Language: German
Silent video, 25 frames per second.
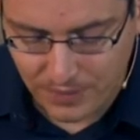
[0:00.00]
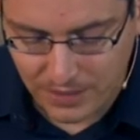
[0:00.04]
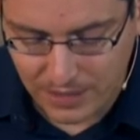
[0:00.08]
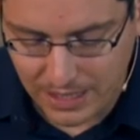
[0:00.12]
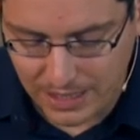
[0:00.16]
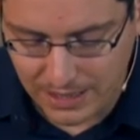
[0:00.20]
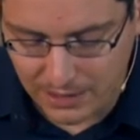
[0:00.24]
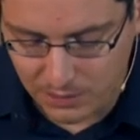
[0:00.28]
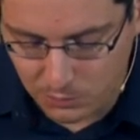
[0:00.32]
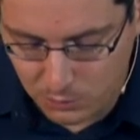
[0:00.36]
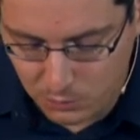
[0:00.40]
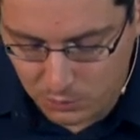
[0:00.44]

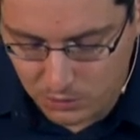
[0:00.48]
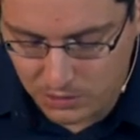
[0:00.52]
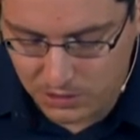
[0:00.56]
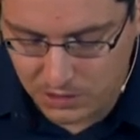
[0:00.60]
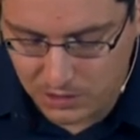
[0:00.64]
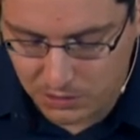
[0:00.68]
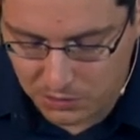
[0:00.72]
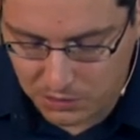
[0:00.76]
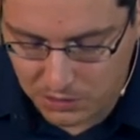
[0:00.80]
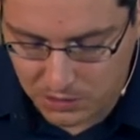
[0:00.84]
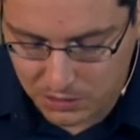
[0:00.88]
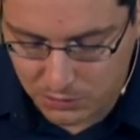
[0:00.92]
einen
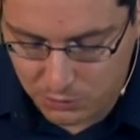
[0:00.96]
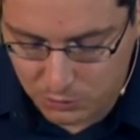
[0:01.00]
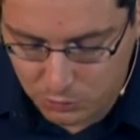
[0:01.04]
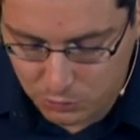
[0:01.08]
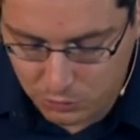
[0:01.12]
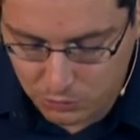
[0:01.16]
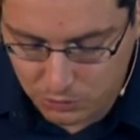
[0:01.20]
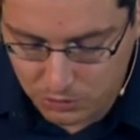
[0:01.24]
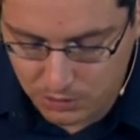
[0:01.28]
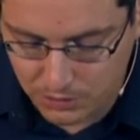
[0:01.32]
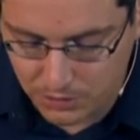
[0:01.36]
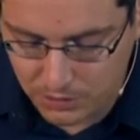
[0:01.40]
ungesäuerten
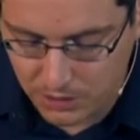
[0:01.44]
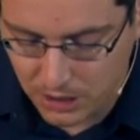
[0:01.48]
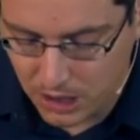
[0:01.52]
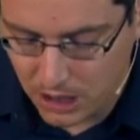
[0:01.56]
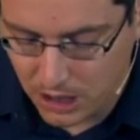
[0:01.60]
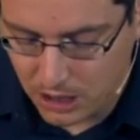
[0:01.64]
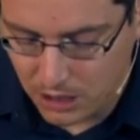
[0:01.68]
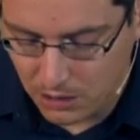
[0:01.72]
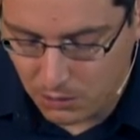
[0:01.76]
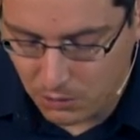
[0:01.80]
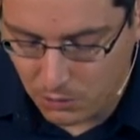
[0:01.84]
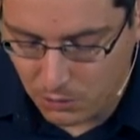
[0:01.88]
Kuchen
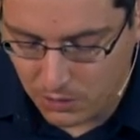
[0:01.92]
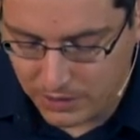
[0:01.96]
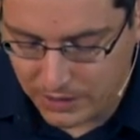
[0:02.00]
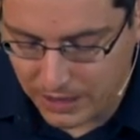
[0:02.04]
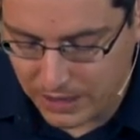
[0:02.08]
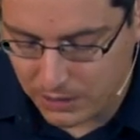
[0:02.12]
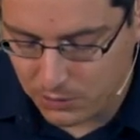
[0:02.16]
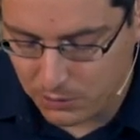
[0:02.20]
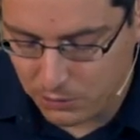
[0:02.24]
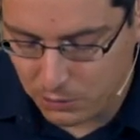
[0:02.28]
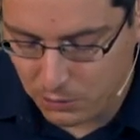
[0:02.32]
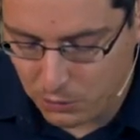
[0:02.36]
und
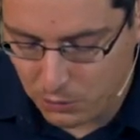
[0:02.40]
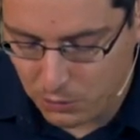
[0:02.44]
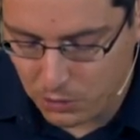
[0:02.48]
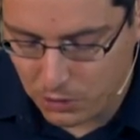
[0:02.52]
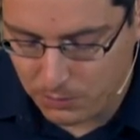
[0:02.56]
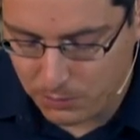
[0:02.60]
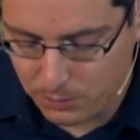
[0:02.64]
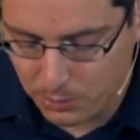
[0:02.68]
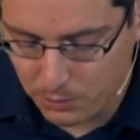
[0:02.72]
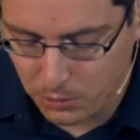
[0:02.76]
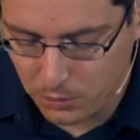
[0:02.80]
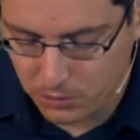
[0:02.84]
einen
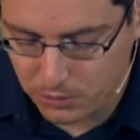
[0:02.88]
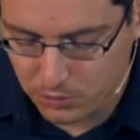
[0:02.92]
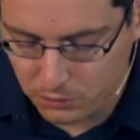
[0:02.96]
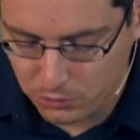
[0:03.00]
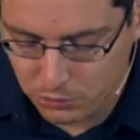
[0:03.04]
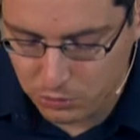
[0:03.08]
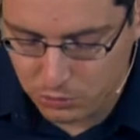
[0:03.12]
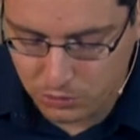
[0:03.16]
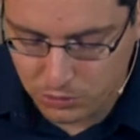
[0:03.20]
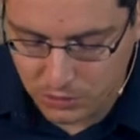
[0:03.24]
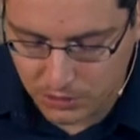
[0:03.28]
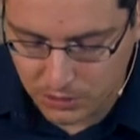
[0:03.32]

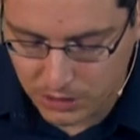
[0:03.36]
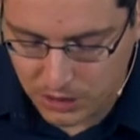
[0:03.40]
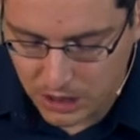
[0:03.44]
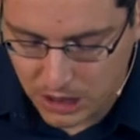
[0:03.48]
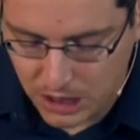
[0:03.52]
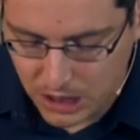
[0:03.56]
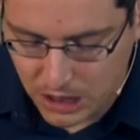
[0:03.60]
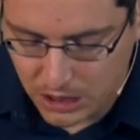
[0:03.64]
Ölbrotkuchen